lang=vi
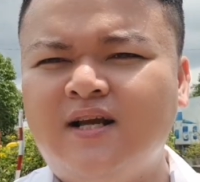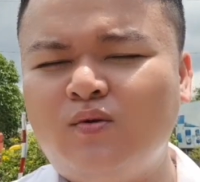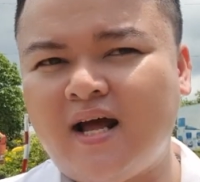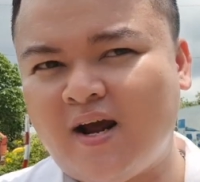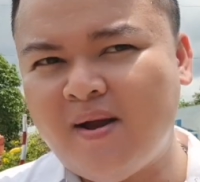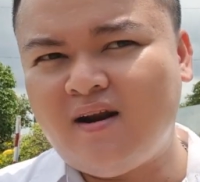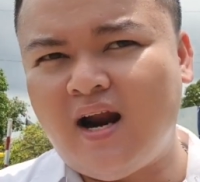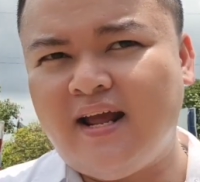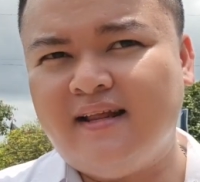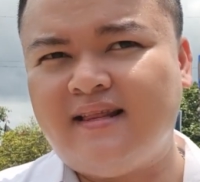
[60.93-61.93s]
chúng ta đã biết đó
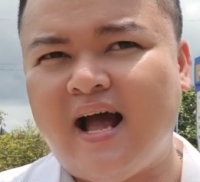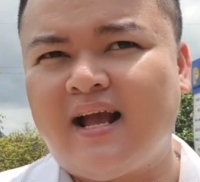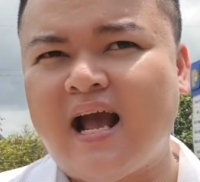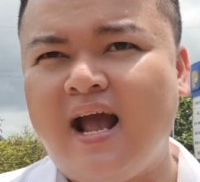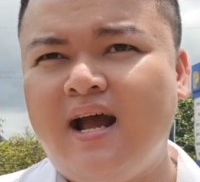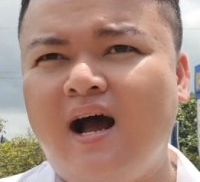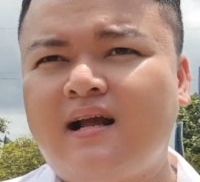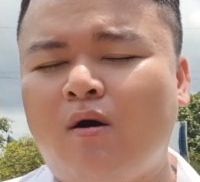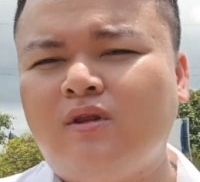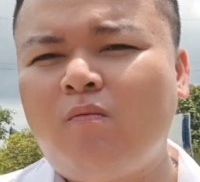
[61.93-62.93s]
là hiện tại cái ờ,
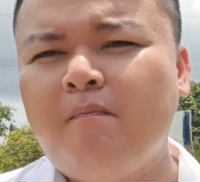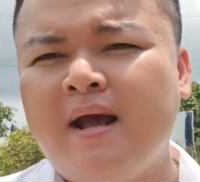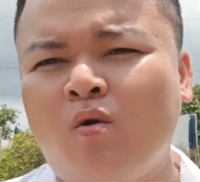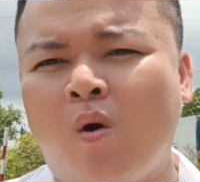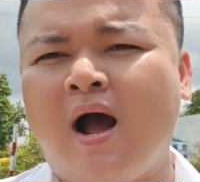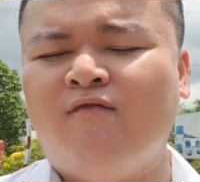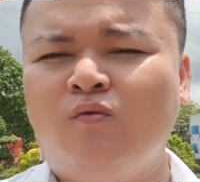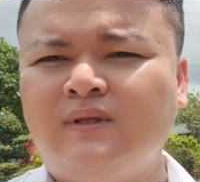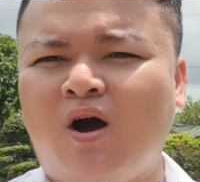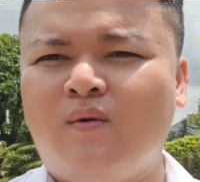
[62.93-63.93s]
cao tốc Biên Hòa
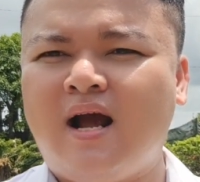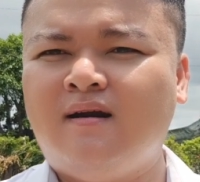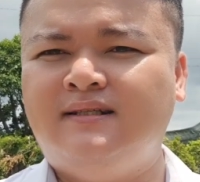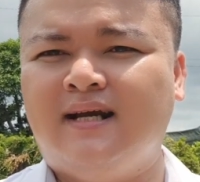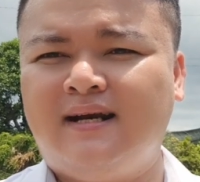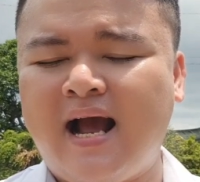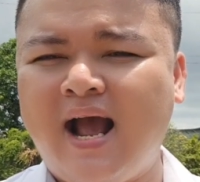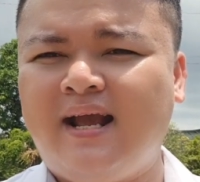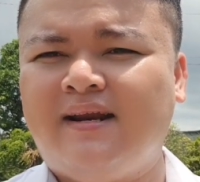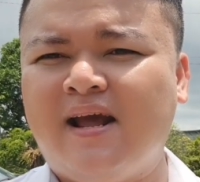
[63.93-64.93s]
Vũng Tàu đang được triển
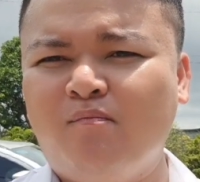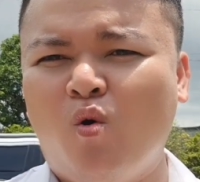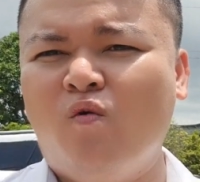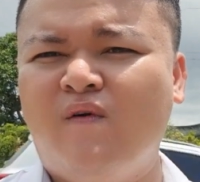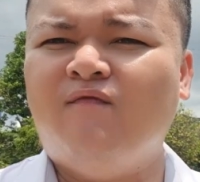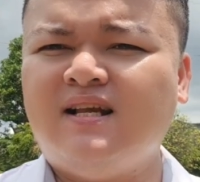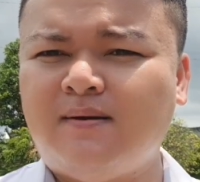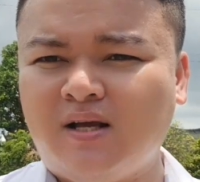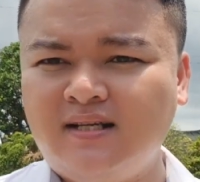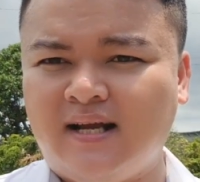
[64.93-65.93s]
khai đền bù và sắp
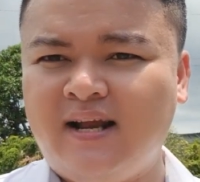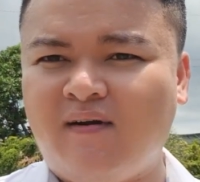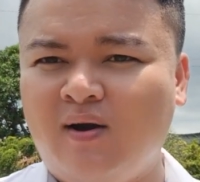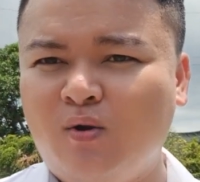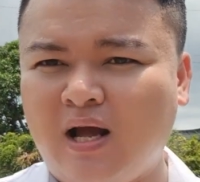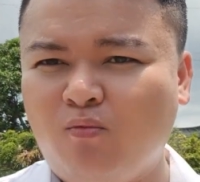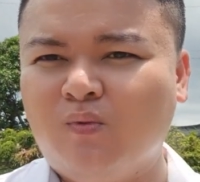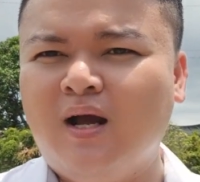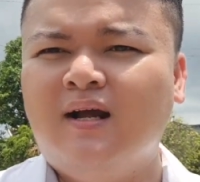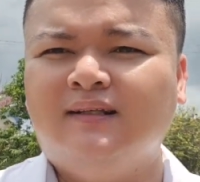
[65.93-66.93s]
tới sẽ đi vào lưu thông
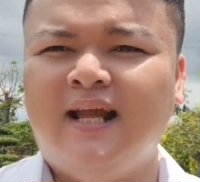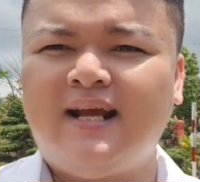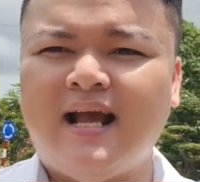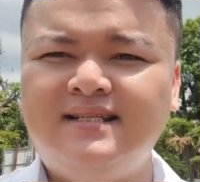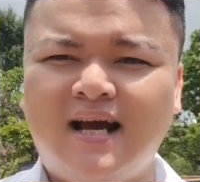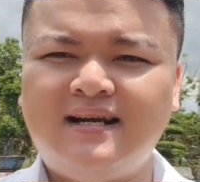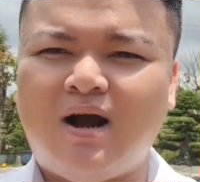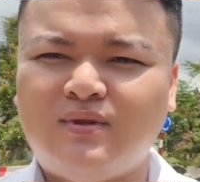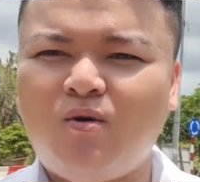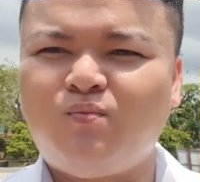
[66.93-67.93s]
thì cái chân
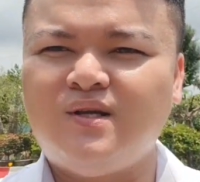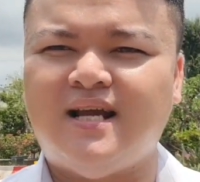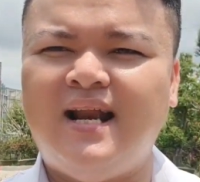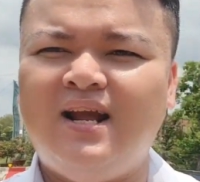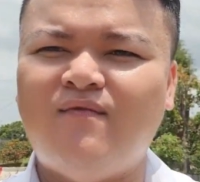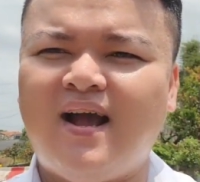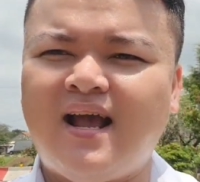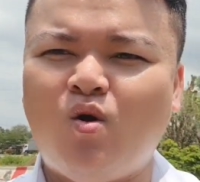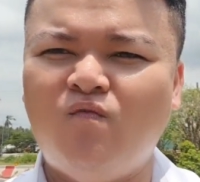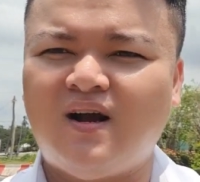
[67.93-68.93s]
cao tốc nó sẽ đi về
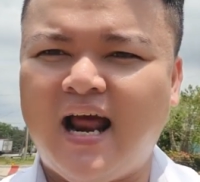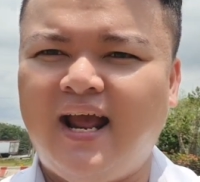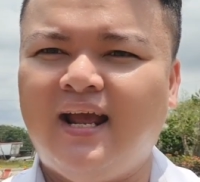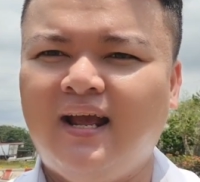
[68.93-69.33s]
cái khu vực này.